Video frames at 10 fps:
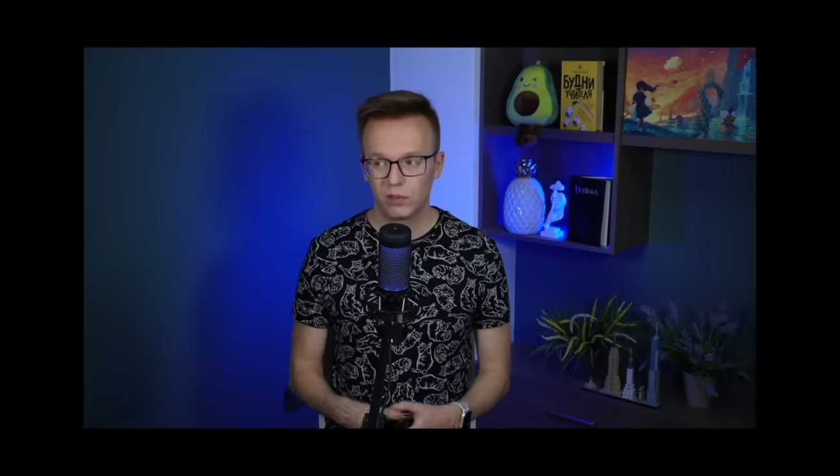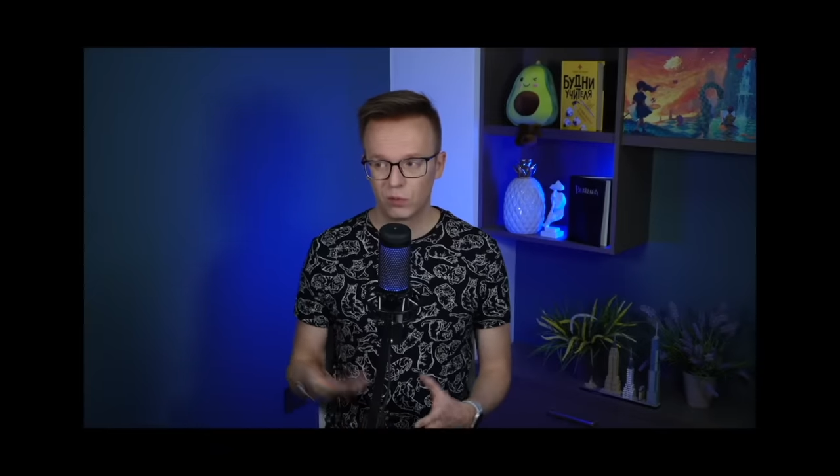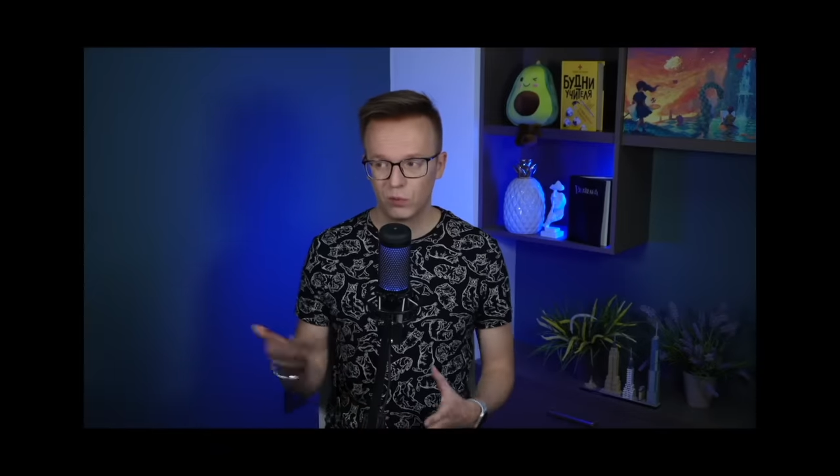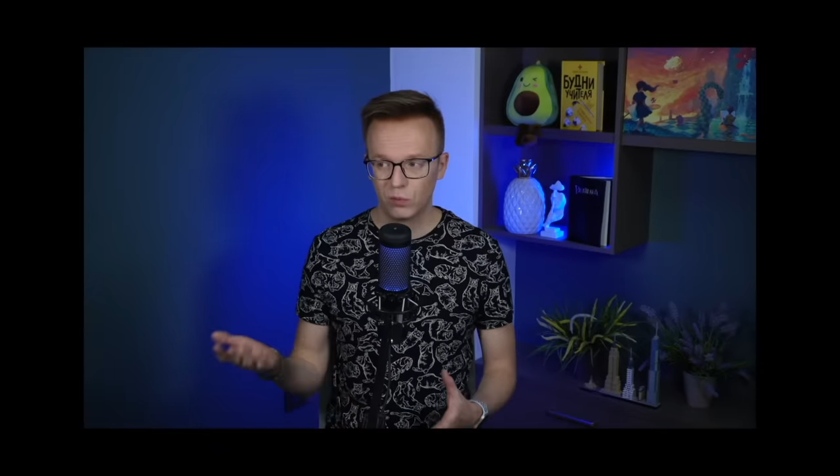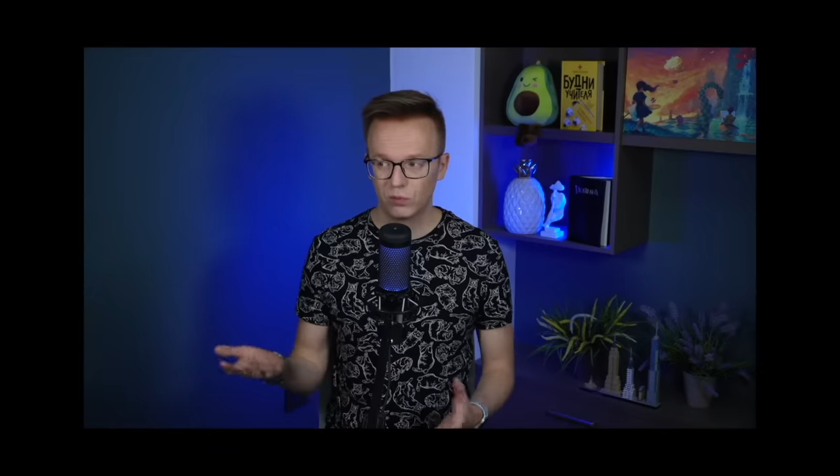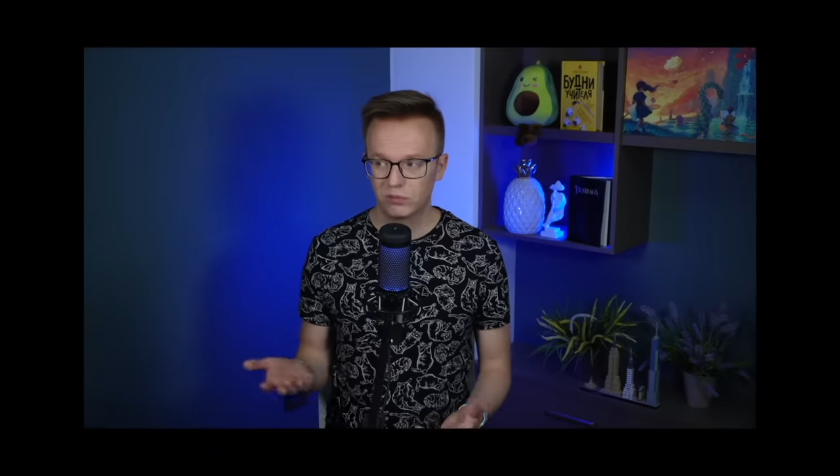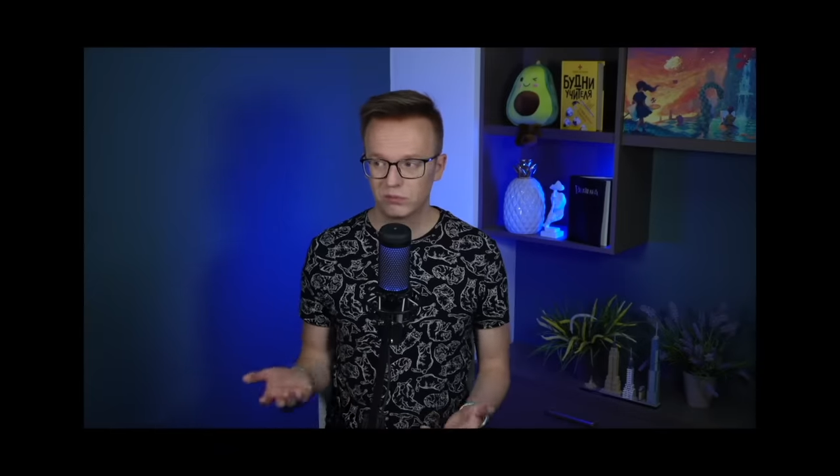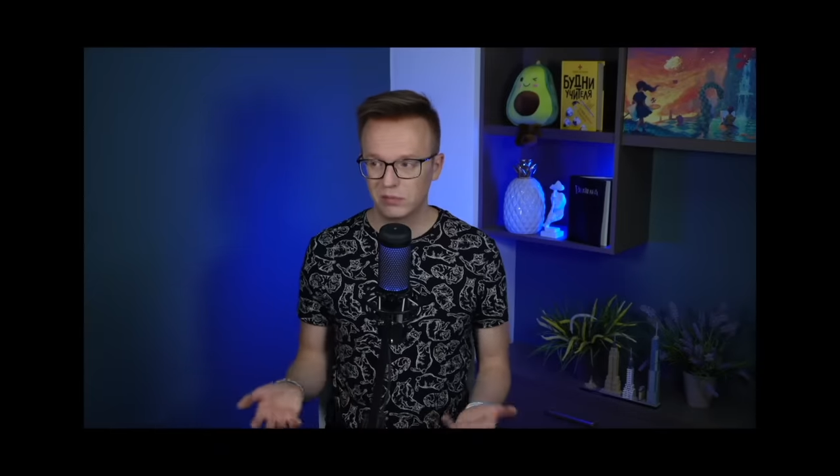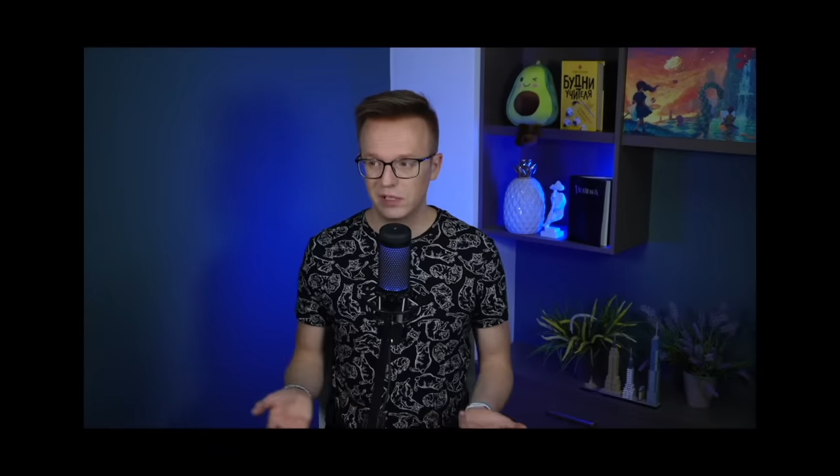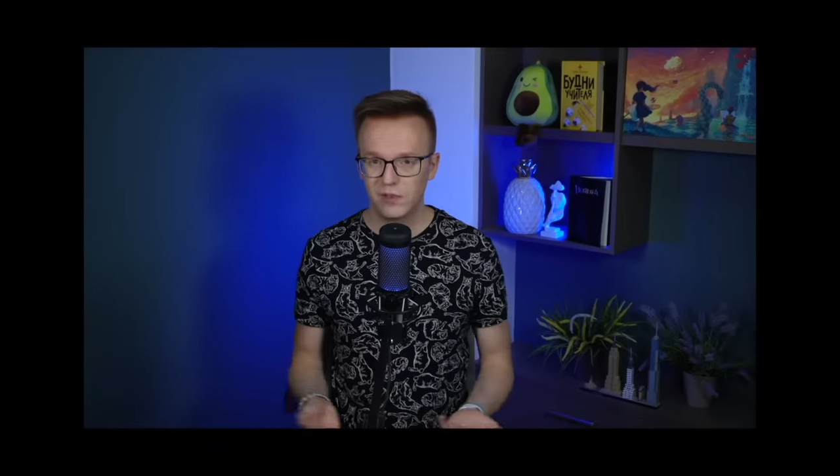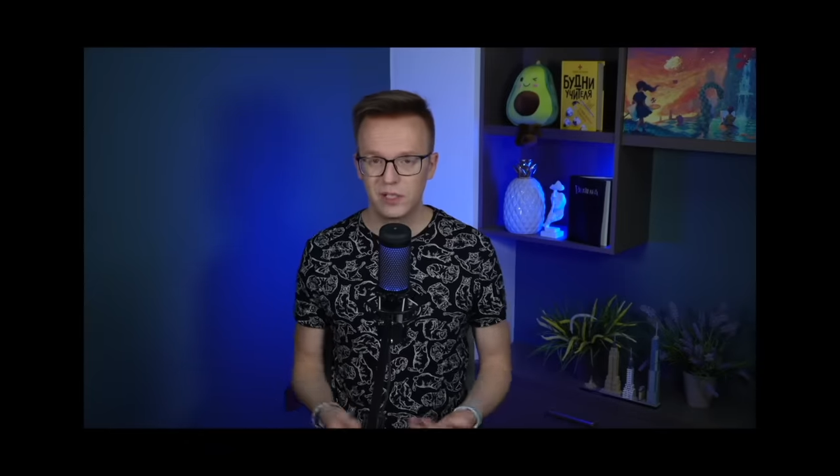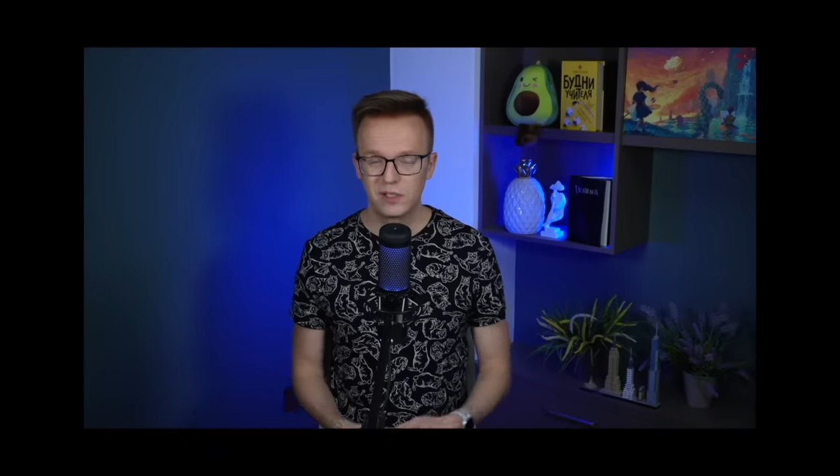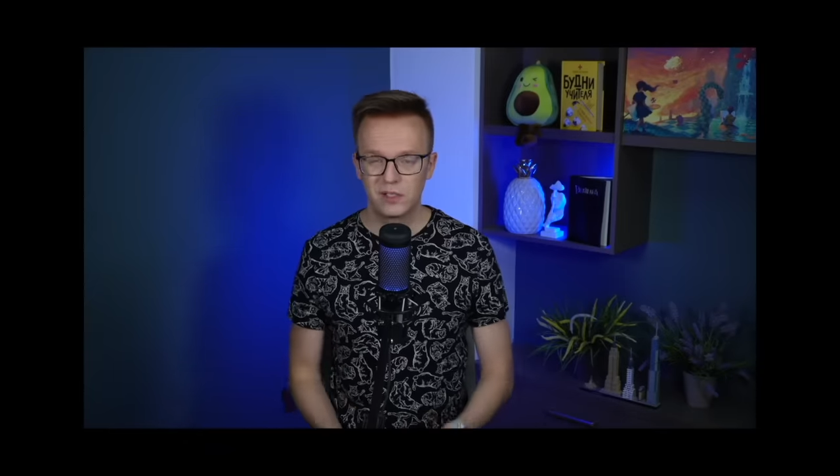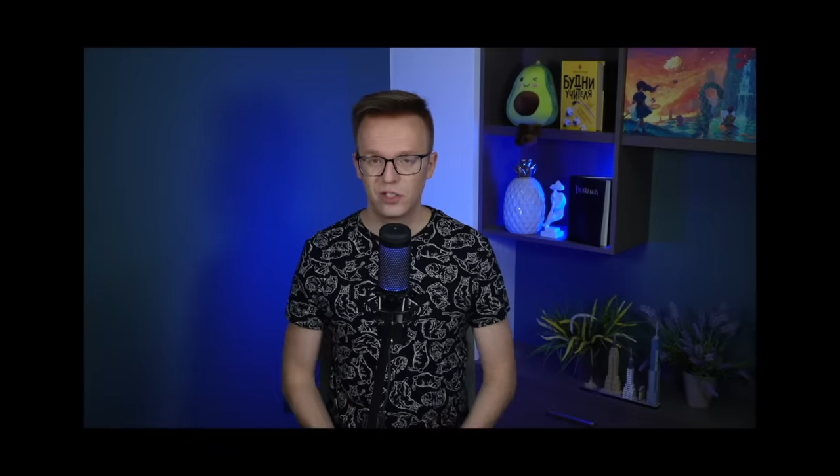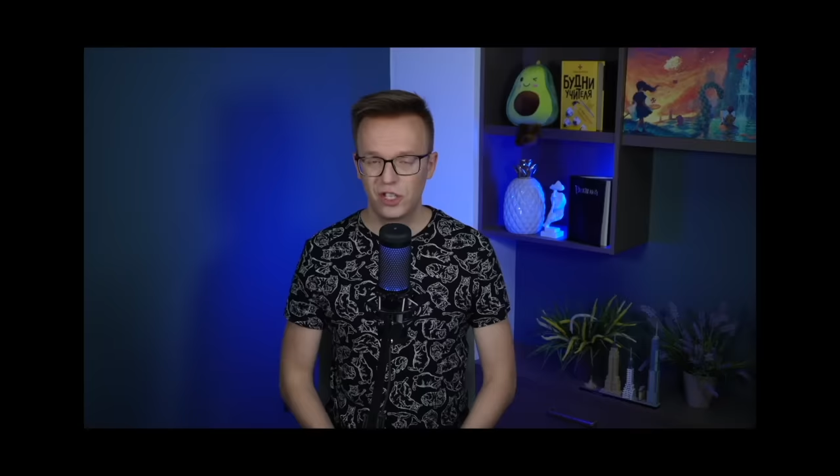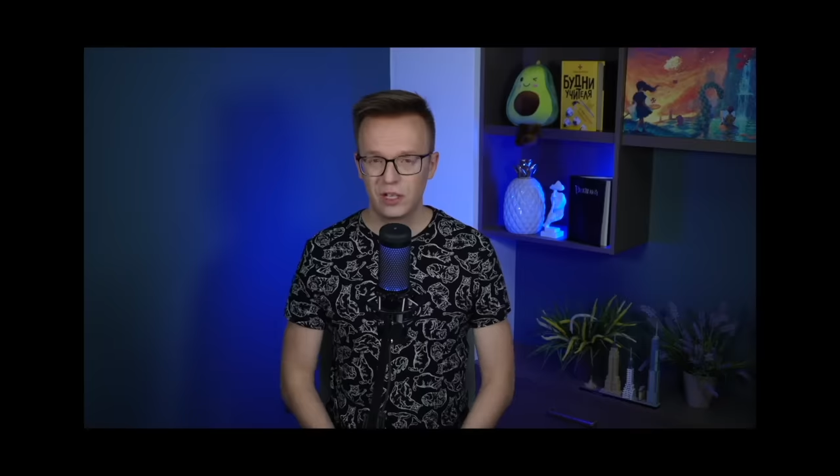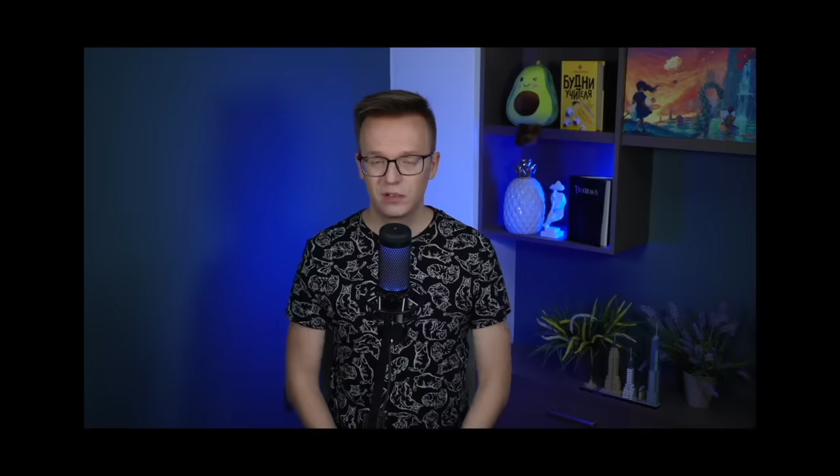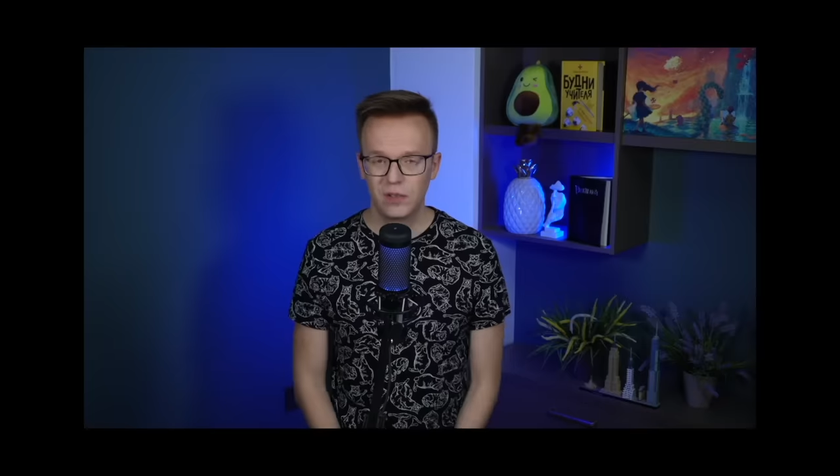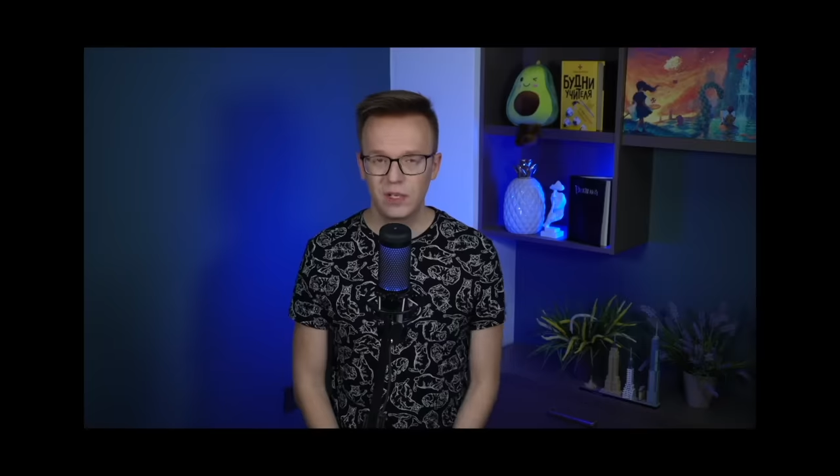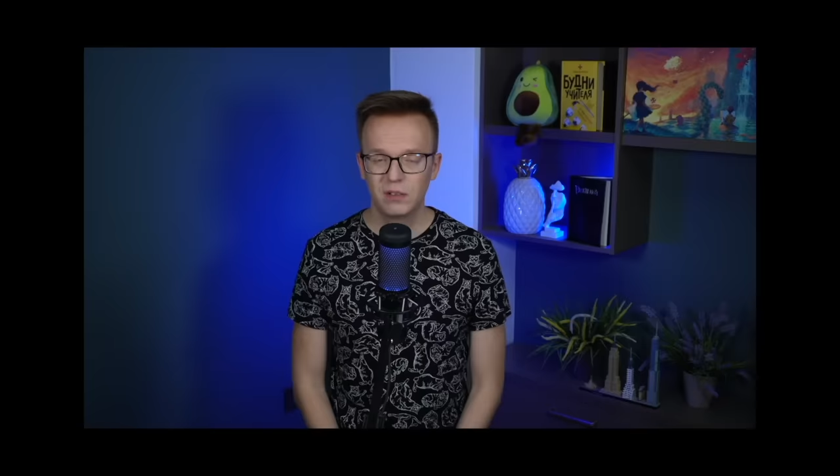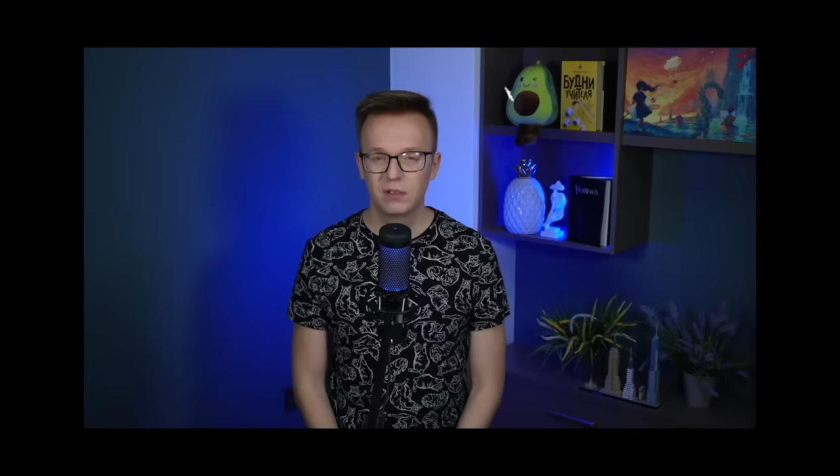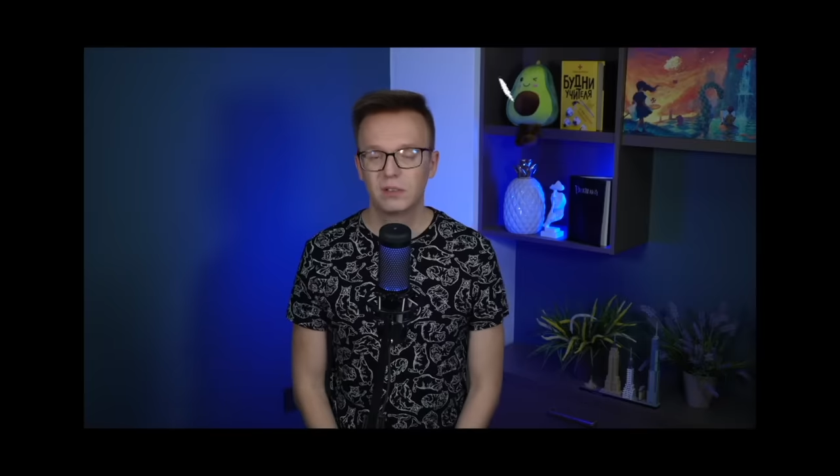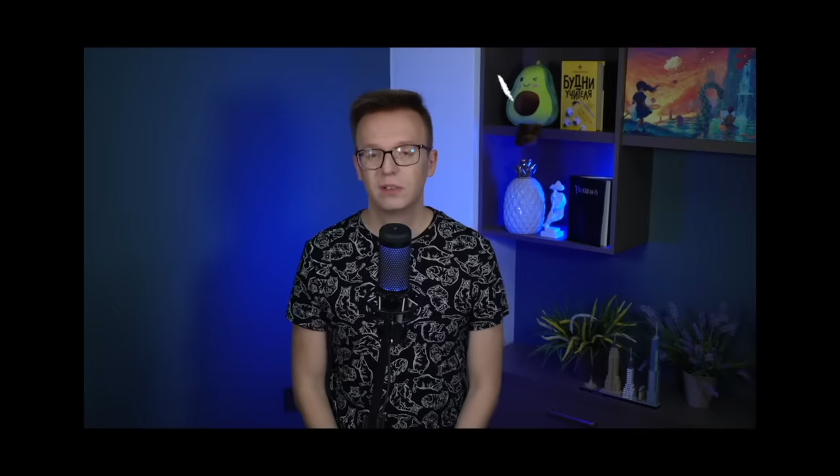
кругом известный Child Free